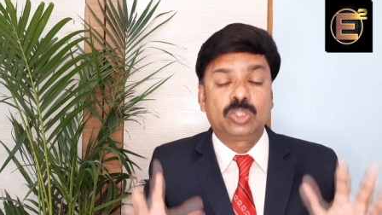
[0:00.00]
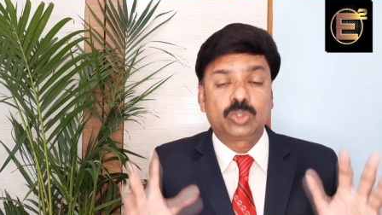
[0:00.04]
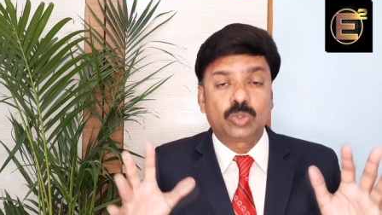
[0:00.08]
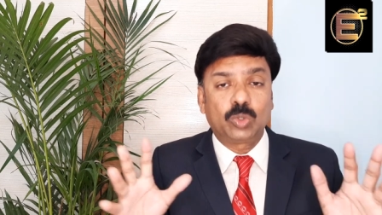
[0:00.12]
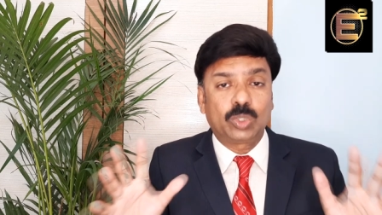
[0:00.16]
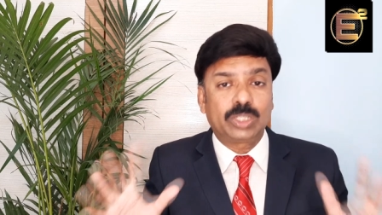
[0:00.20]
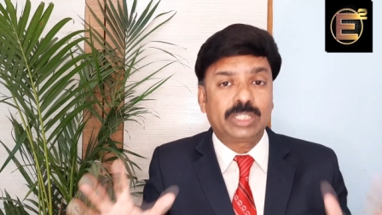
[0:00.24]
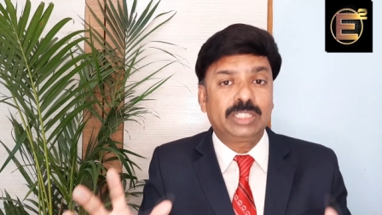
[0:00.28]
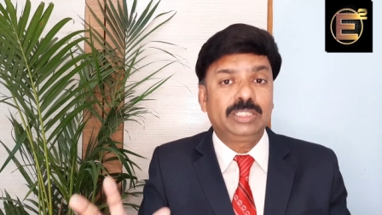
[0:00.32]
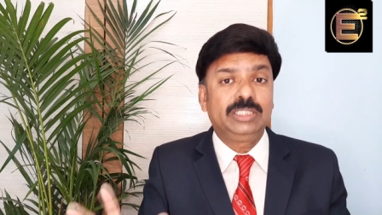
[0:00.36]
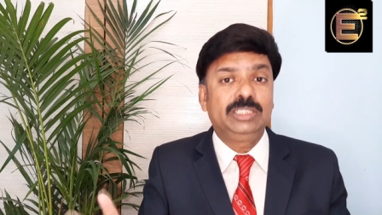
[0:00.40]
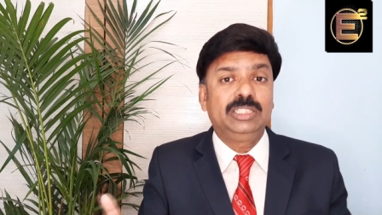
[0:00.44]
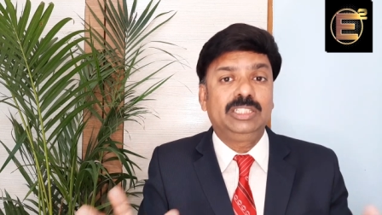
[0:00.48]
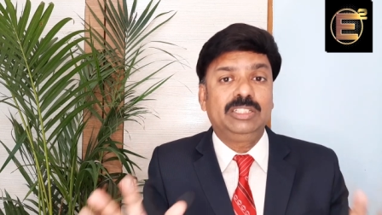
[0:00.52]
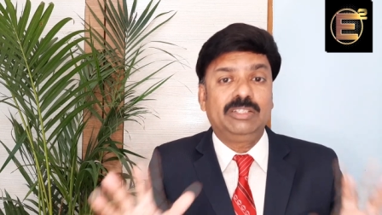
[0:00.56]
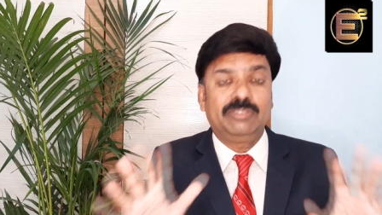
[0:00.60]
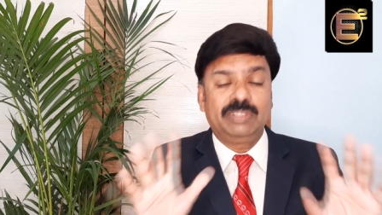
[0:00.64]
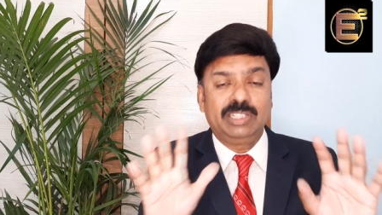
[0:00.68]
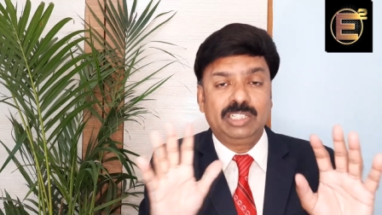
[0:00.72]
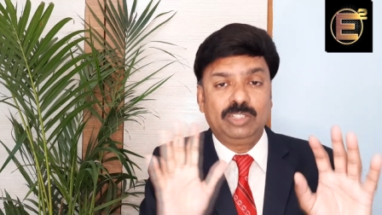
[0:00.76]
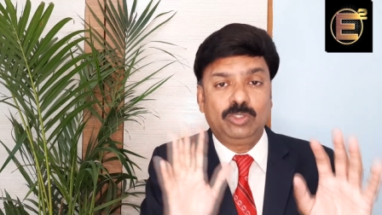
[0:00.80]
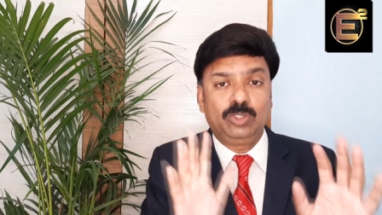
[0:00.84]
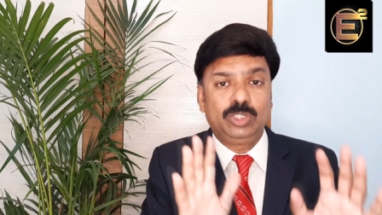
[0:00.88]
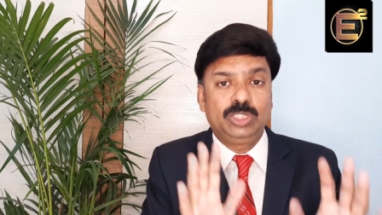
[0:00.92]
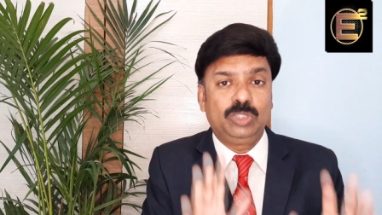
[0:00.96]
தொடர்ந்து
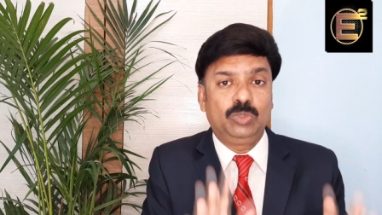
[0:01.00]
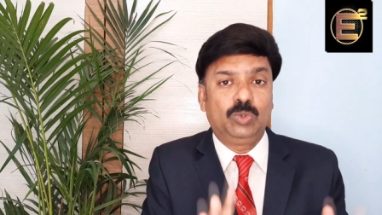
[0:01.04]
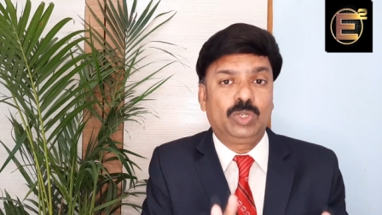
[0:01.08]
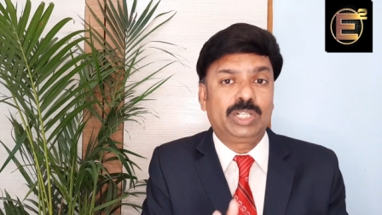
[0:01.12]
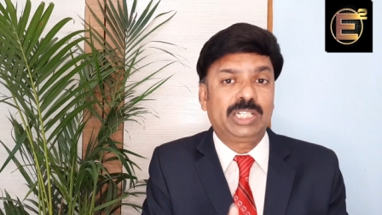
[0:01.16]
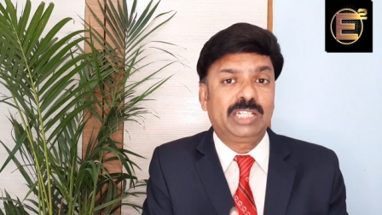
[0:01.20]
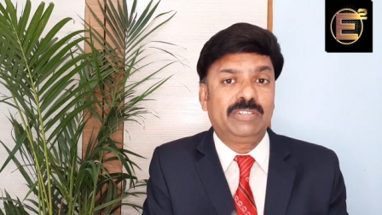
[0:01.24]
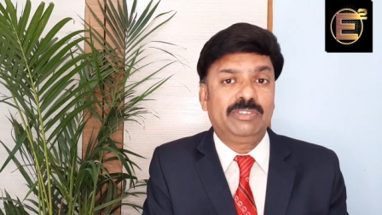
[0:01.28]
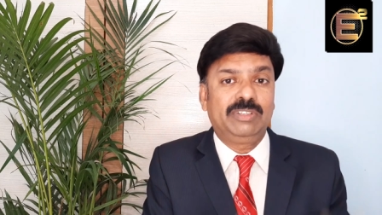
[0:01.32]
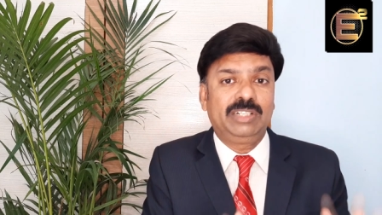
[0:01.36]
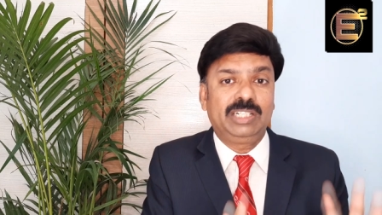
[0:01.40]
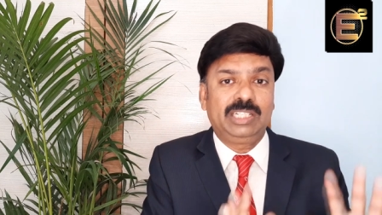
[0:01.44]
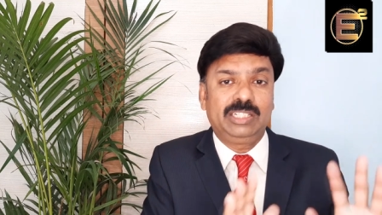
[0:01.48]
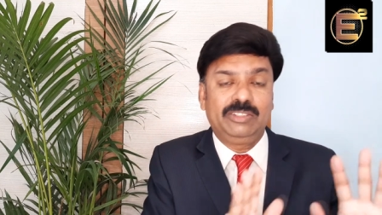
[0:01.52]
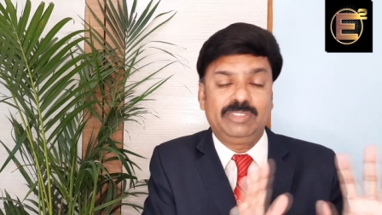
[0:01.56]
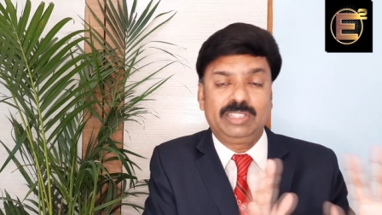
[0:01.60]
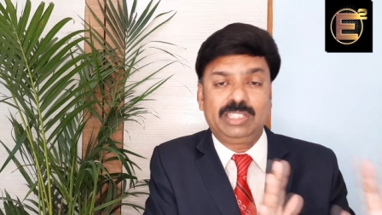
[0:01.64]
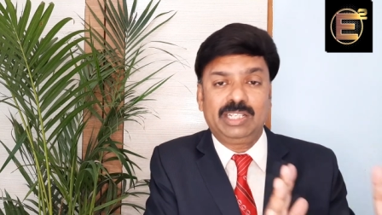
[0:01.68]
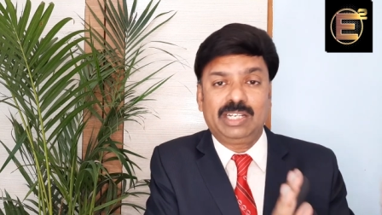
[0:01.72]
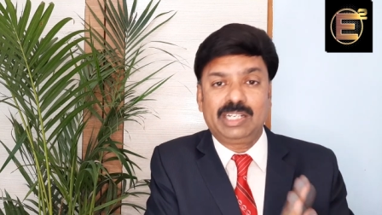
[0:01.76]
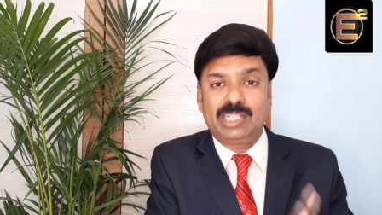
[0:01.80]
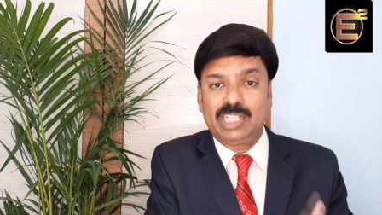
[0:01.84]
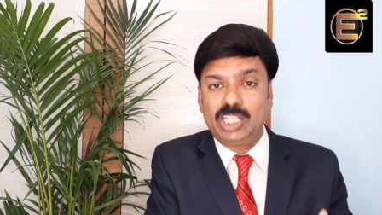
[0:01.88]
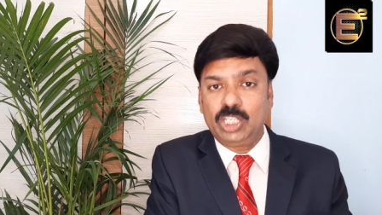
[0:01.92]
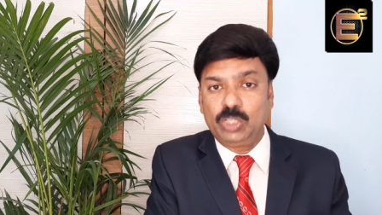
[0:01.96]
அவங்க வந்து ஒன் ஹவருக்கு
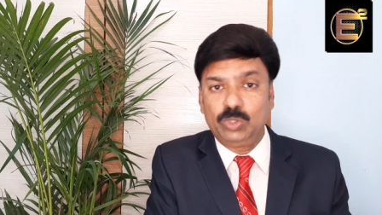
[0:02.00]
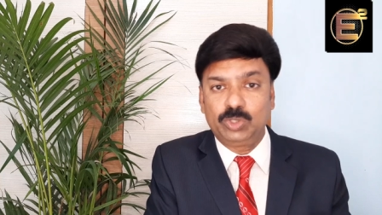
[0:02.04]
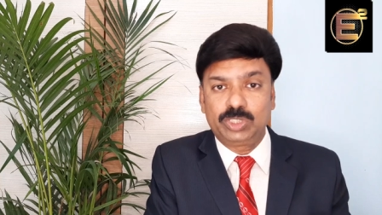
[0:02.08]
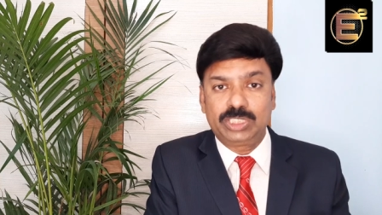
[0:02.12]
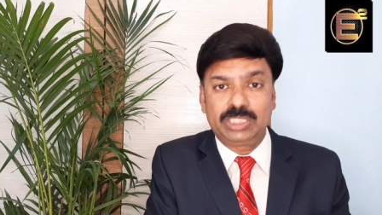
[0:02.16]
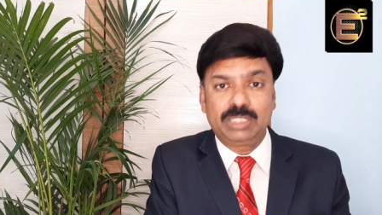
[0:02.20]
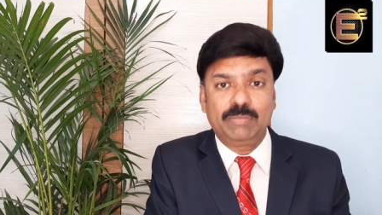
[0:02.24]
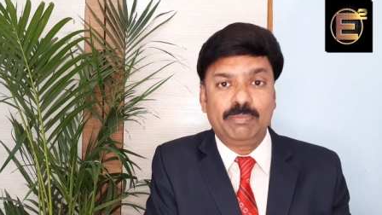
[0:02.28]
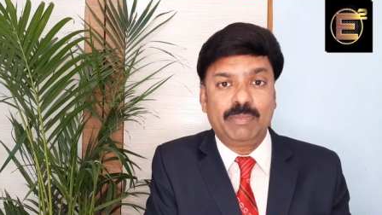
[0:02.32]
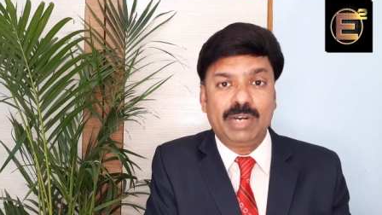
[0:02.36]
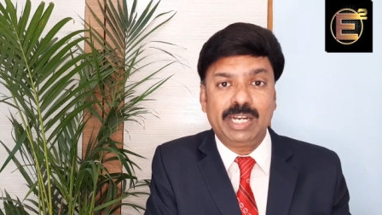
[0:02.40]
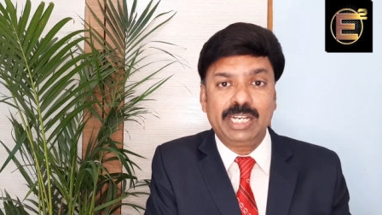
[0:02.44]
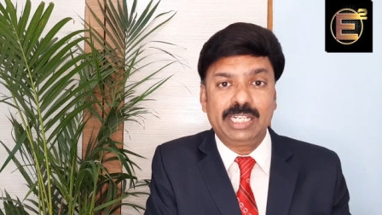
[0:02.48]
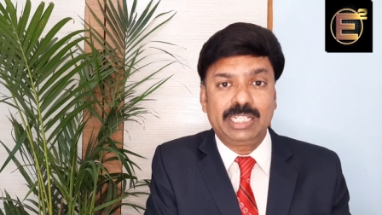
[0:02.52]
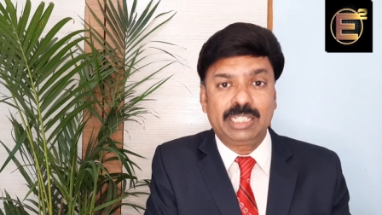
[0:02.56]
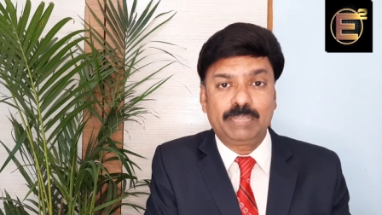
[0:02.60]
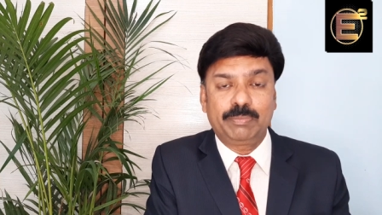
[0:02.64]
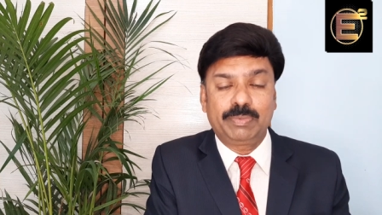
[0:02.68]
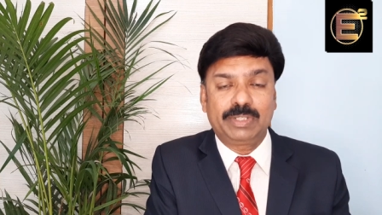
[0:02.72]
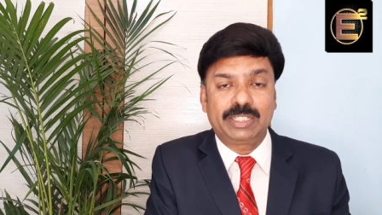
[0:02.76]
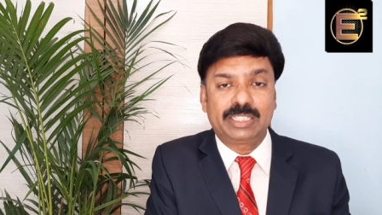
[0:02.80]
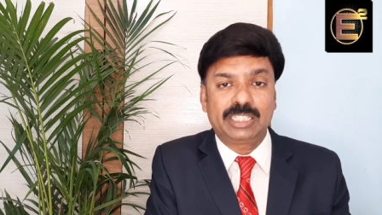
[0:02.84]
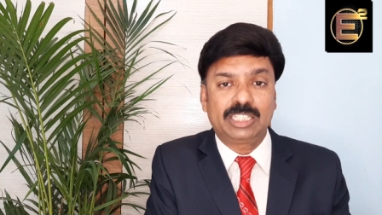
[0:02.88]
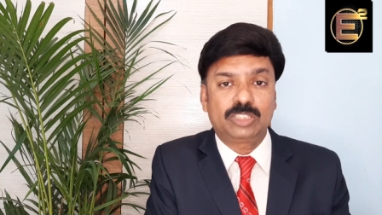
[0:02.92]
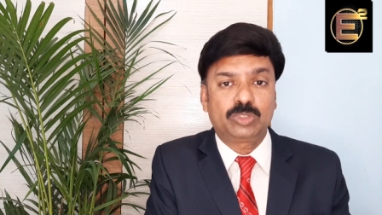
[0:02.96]
வந்து அண்ணா யூனிவர்சிட்டி மானிட்டர்
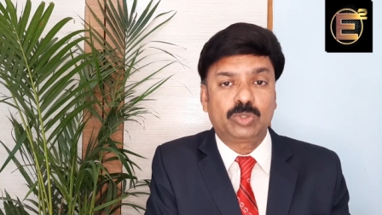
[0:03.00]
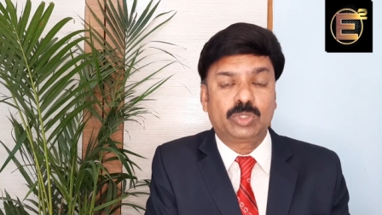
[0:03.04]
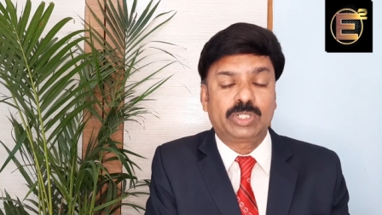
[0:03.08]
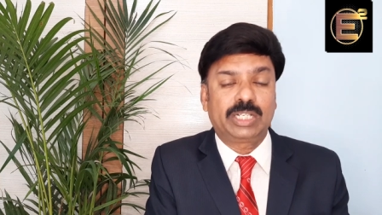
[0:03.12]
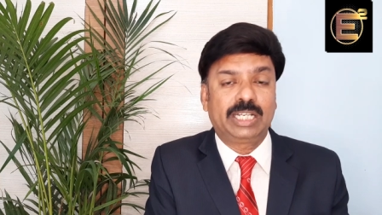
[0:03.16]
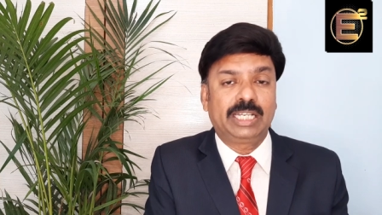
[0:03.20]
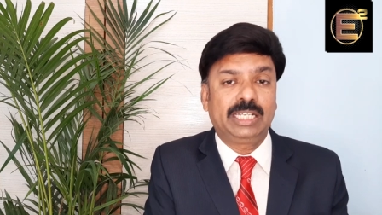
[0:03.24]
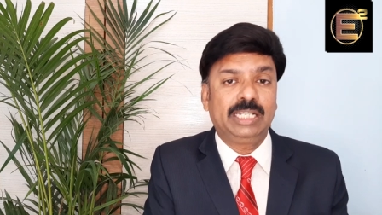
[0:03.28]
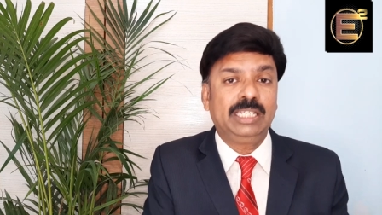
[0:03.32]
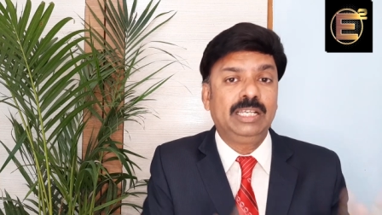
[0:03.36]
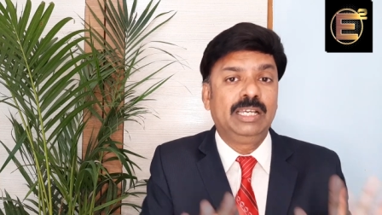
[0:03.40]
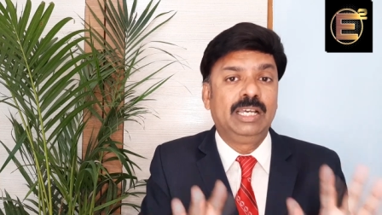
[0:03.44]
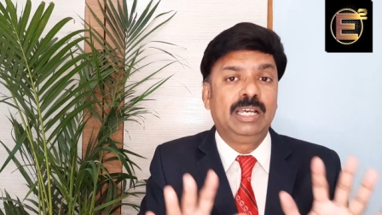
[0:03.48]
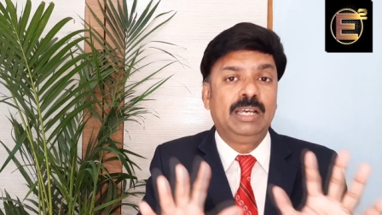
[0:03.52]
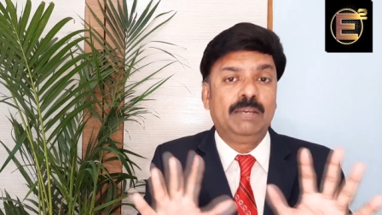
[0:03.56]
பண்ணுறதா சொல்கிறாங்க